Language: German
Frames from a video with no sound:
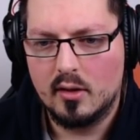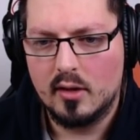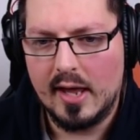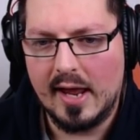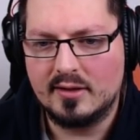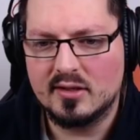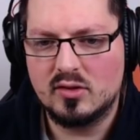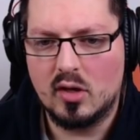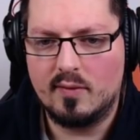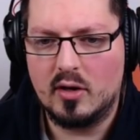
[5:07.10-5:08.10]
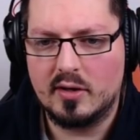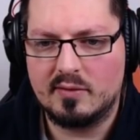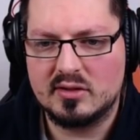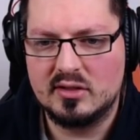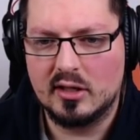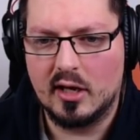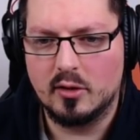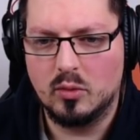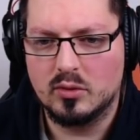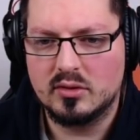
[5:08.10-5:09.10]
Hängt der Server oder was ist hier gerade
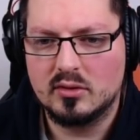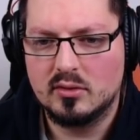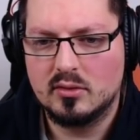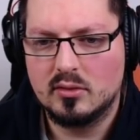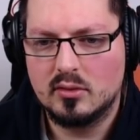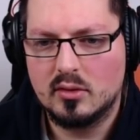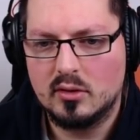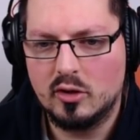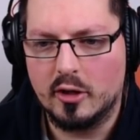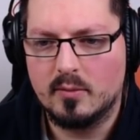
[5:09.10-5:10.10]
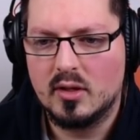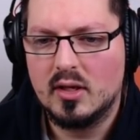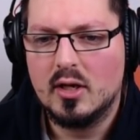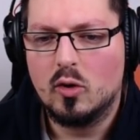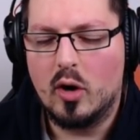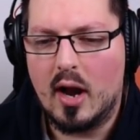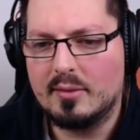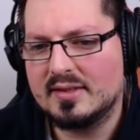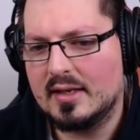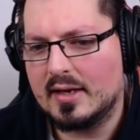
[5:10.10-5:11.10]
los? Nee. Und dann habe ich
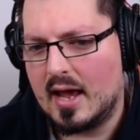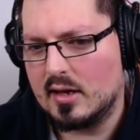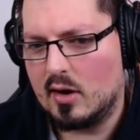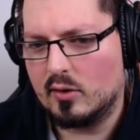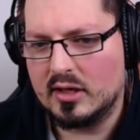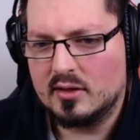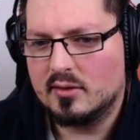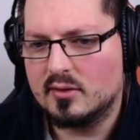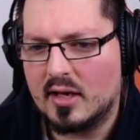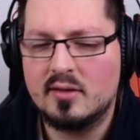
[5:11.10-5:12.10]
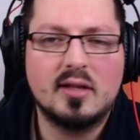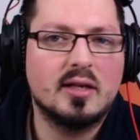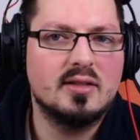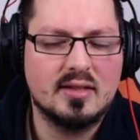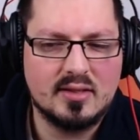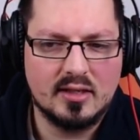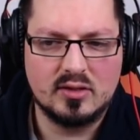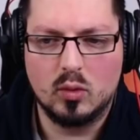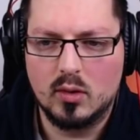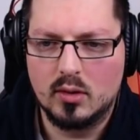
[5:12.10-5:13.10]
gesagt, ey, ja, okay, dann, dann, dann ist das halt
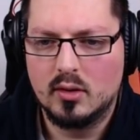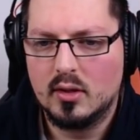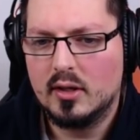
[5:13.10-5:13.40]
so.